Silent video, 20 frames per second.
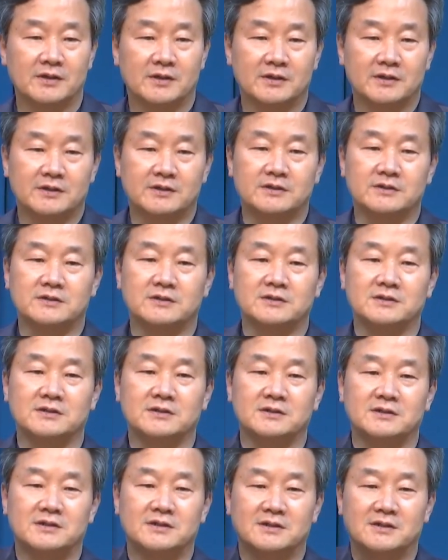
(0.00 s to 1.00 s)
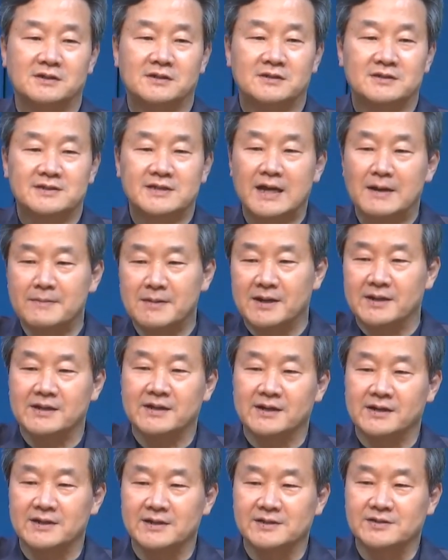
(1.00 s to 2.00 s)
그
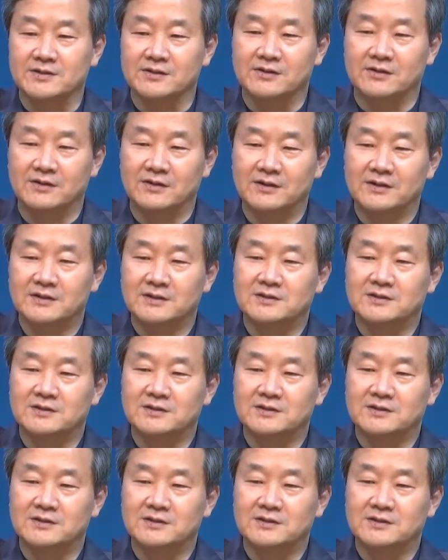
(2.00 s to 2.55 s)
사마리아에서